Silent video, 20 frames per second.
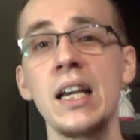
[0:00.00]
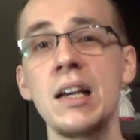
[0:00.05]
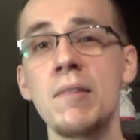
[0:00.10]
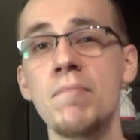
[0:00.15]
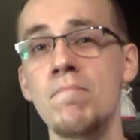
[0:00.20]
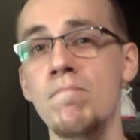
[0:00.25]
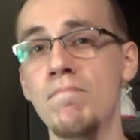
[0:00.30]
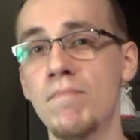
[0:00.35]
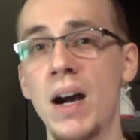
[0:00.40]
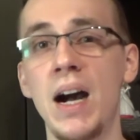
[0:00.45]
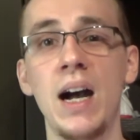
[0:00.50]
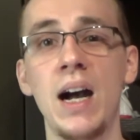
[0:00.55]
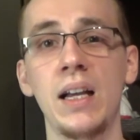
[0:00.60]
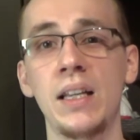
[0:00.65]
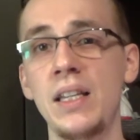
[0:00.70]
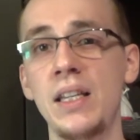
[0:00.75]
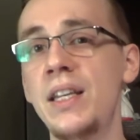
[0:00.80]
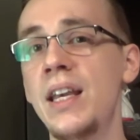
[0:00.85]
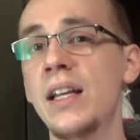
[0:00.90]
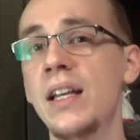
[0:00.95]
ma
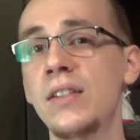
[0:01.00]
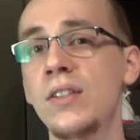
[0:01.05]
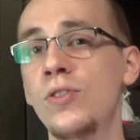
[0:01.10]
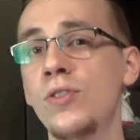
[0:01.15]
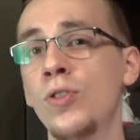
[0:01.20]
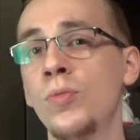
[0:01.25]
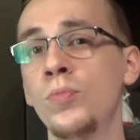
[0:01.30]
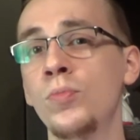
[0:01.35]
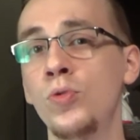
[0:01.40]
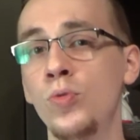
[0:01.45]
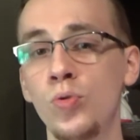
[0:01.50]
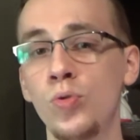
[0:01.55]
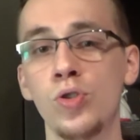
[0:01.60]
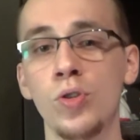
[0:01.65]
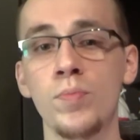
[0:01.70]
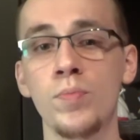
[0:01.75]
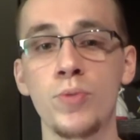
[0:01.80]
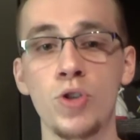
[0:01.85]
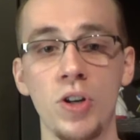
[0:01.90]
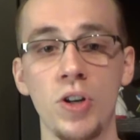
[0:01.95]
jedną
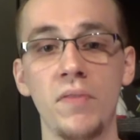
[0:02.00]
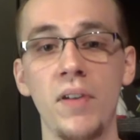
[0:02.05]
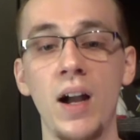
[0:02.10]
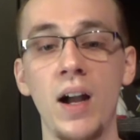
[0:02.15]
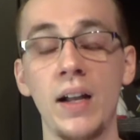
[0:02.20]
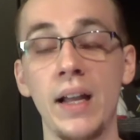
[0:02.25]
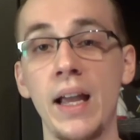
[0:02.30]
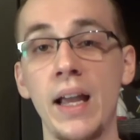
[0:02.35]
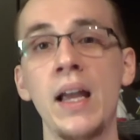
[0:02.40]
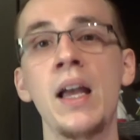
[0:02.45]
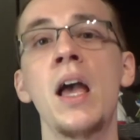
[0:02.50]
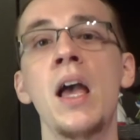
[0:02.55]
dużą przewagę.